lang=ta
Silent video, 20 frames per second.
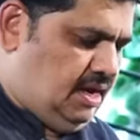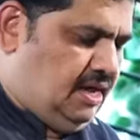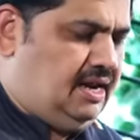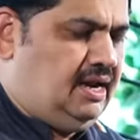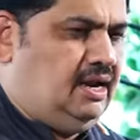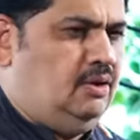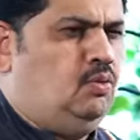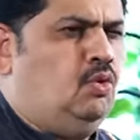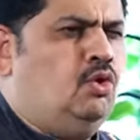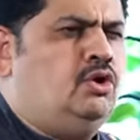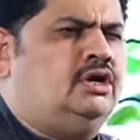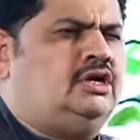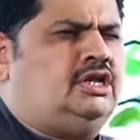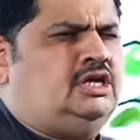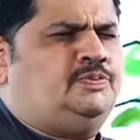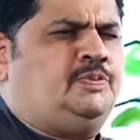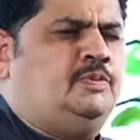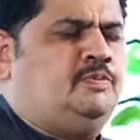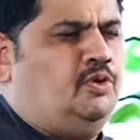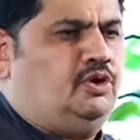அரை இல்லை ஒரு
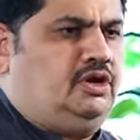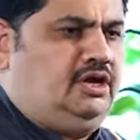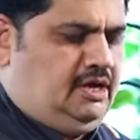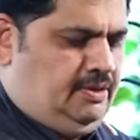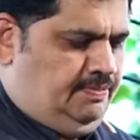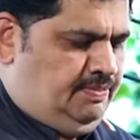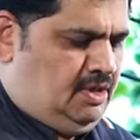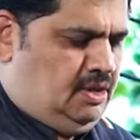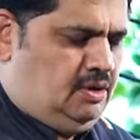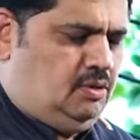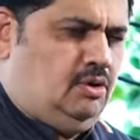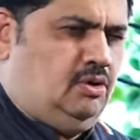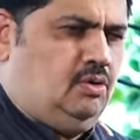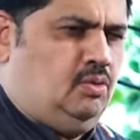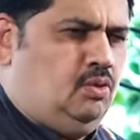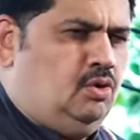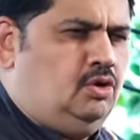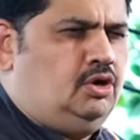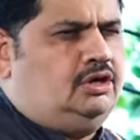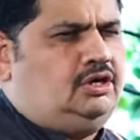டீஸ்பூன் போட்டுங்க
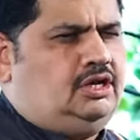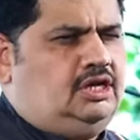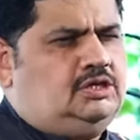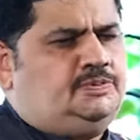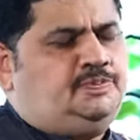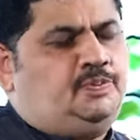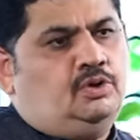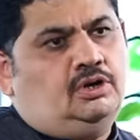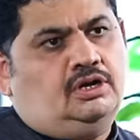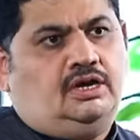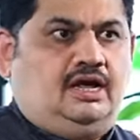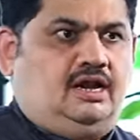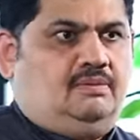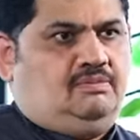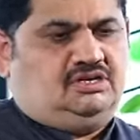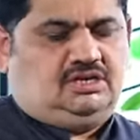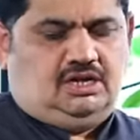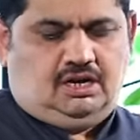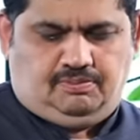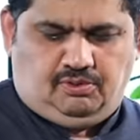ஒரு டீஸ்பூன்
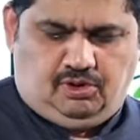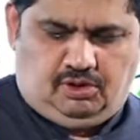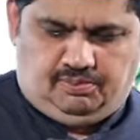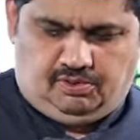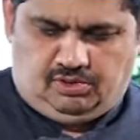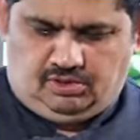கரம் மசாலா பொடி